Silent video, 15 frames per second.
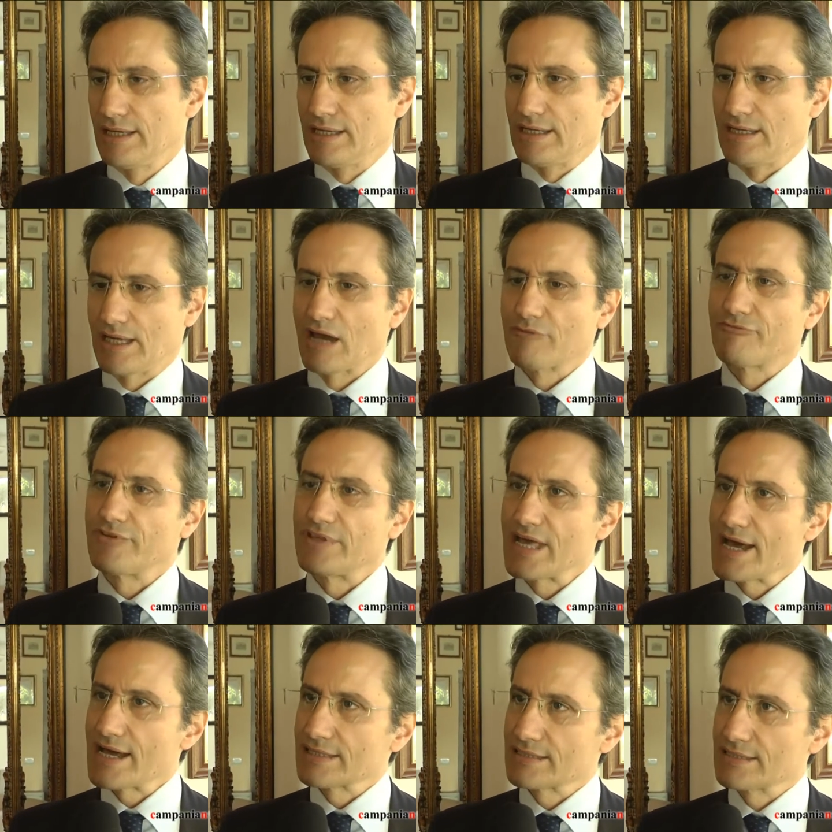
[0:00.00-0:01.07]
eh,
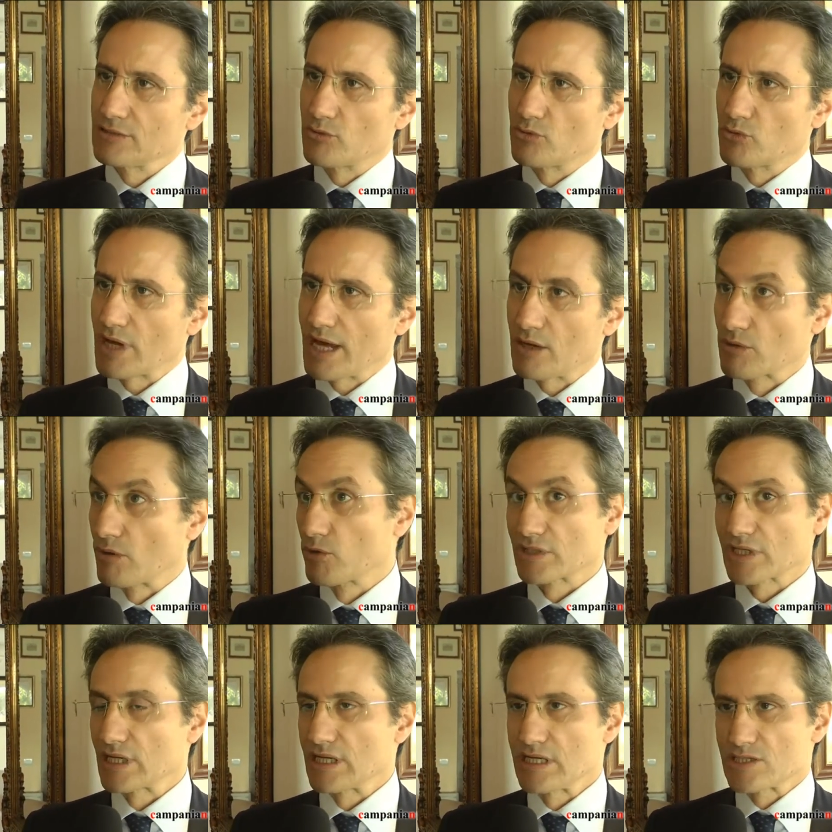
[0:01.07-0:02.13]
affidati ora, una
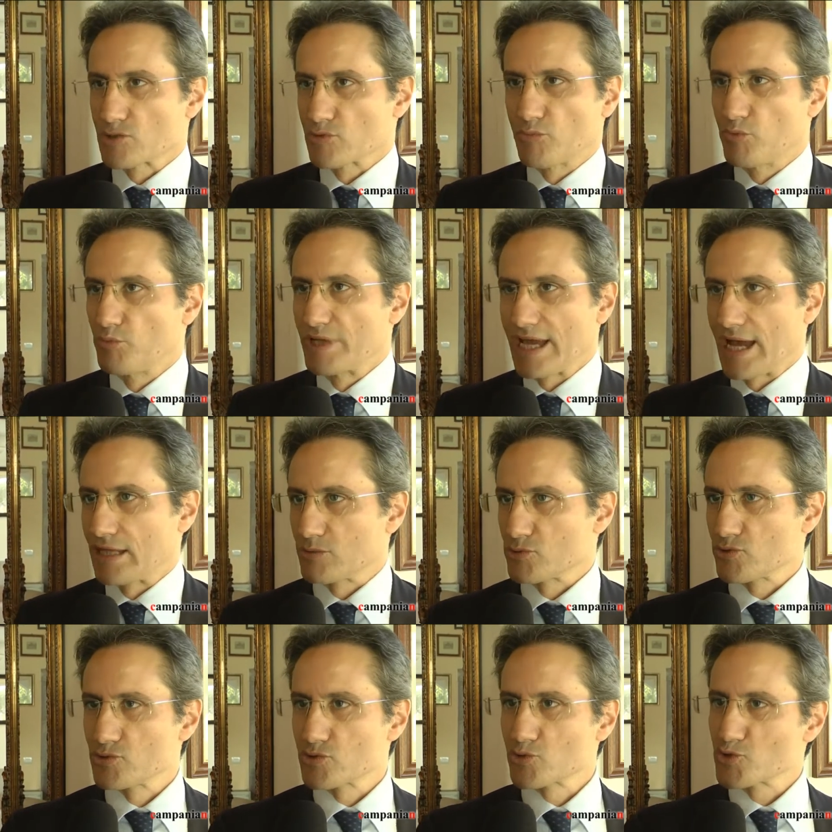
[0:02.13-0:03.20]
volta che le liste sono pubblicate,
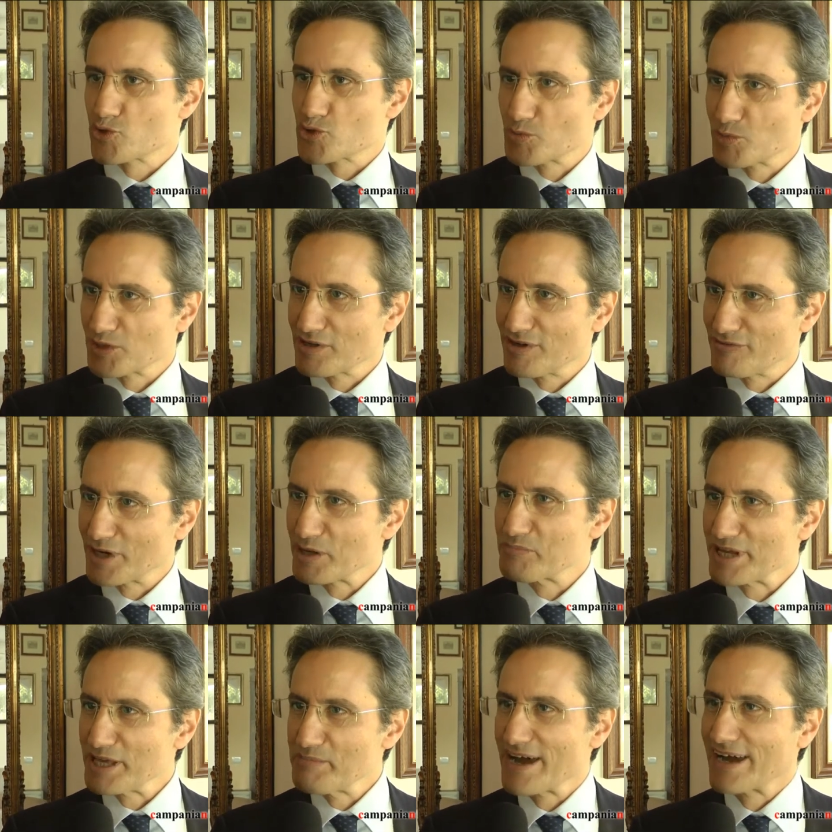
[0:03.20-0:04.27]
questo discorso si poteva fare
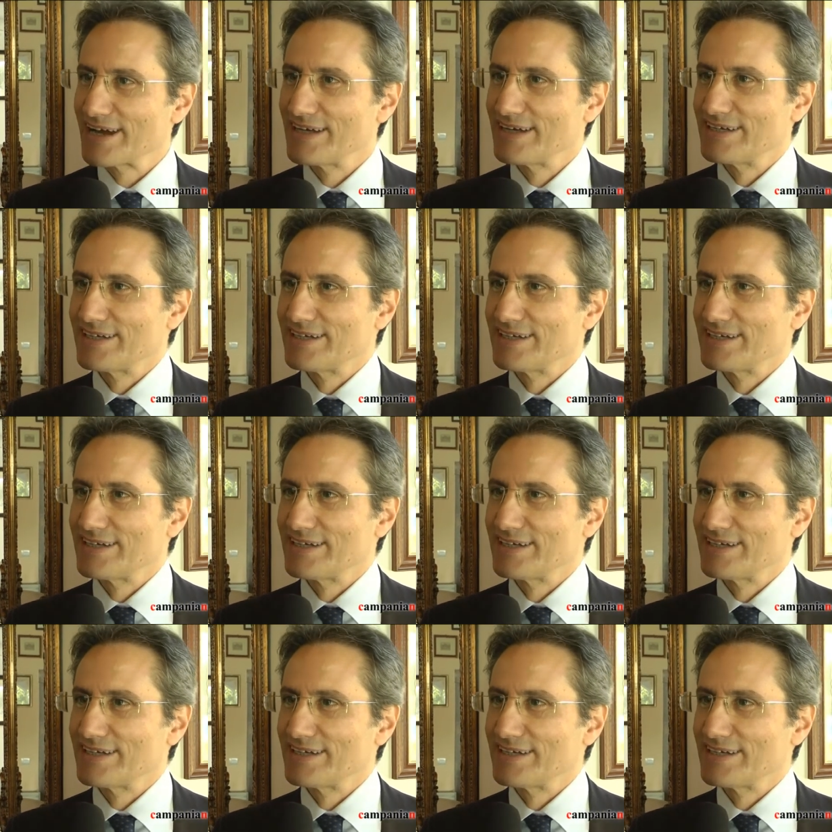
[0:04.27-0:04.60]
prima